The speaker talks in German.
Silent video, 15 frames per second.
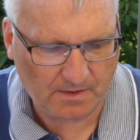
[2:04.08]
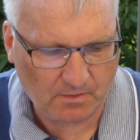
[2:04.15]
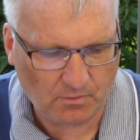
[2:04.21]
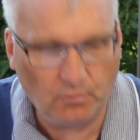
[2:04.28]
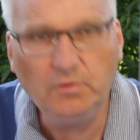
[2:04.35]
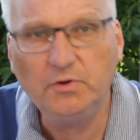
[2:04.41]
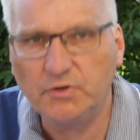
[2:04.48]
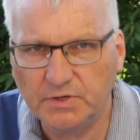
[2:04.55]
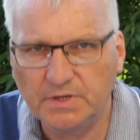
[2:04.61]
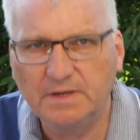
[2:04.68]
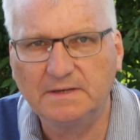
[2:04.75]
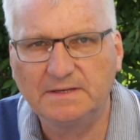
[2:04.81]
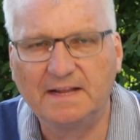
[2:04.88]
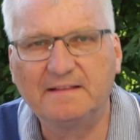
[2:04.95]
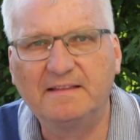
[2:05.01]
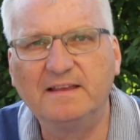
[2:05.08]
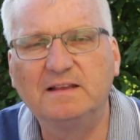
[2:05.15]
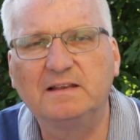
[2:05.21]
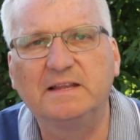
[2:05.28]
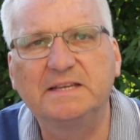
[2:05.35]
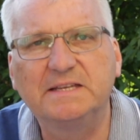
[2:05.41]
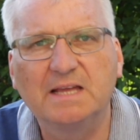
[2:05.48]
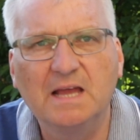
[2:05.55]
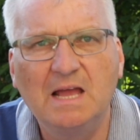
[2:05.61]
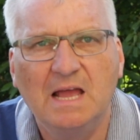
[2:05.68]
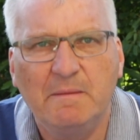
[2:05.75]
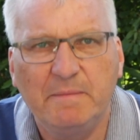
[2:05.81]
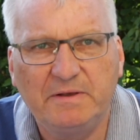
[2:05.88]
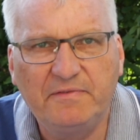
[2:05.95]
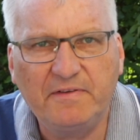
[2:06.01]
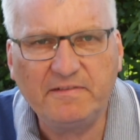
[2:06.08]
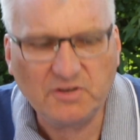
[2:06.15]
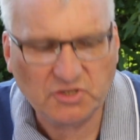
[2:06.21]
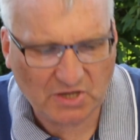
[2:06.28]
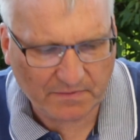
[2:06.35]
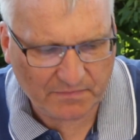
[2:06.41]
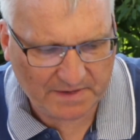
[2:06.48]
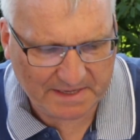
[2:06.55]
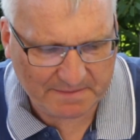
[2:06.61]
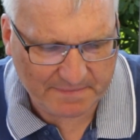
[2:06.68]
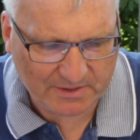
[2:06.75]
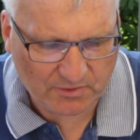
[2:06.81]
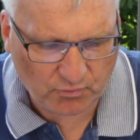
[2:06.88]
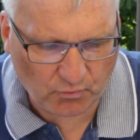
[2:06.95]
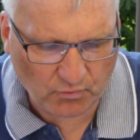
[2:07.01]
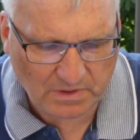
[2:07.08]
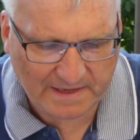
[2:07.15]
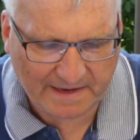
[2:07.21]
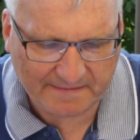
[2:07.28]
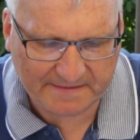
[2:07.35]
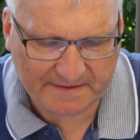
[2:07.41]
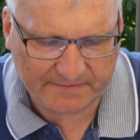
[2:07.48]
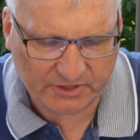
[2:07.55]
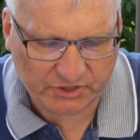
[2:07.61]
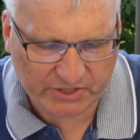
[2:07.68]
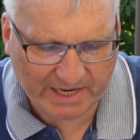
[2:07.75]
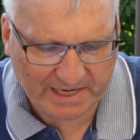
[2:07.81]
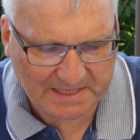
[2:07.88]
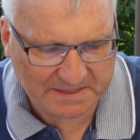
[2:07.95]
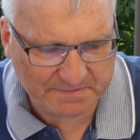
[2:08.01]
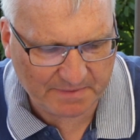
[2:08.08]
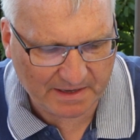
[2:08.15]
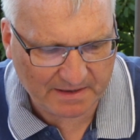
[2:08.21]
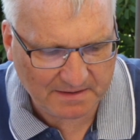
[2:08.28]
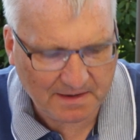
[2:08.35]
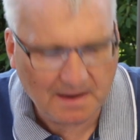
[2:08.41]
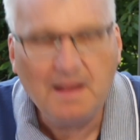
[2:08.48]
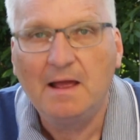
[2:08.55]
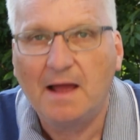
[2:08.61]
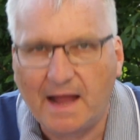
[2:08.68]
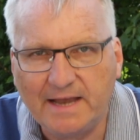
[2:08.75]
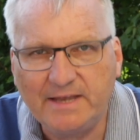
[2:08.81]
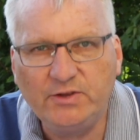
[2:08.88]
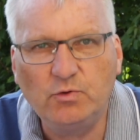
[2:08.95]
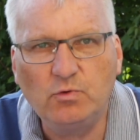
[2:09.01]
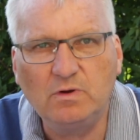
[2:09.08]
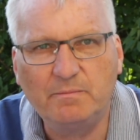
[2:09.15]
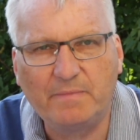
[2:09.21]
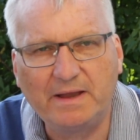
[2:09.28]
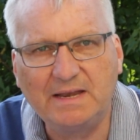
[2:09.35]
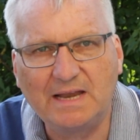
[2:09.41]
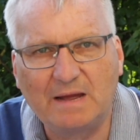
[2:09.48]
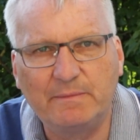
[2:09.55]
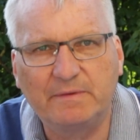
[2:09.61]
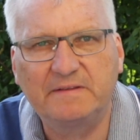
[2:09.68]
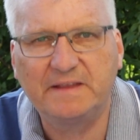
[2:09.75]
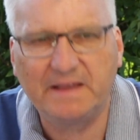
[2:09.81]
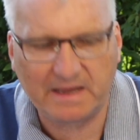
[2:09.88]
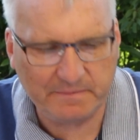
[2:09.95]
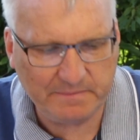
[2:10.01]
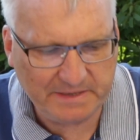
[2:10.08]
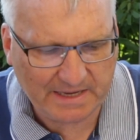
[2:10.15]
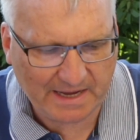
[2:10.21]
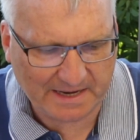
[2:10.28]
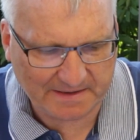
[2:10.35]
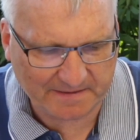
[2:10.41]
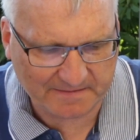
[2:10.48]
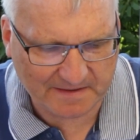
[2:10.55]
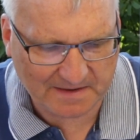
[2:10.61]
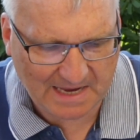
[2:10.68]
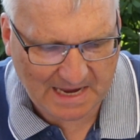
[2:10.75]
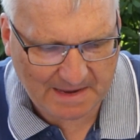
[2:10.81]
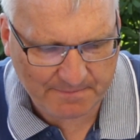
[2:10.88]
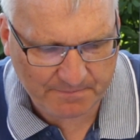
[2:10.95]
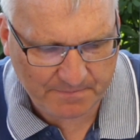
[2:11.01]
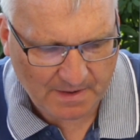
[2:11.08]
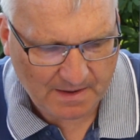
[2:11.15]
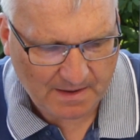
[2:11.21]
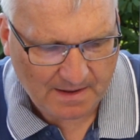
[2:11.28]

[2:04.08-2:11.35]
Und tatsächlich, mit wissenschaftlichen Methoden lässt sich wahrscheinlich machen, einen jungen Mann namens Jeremia hat es gegeben,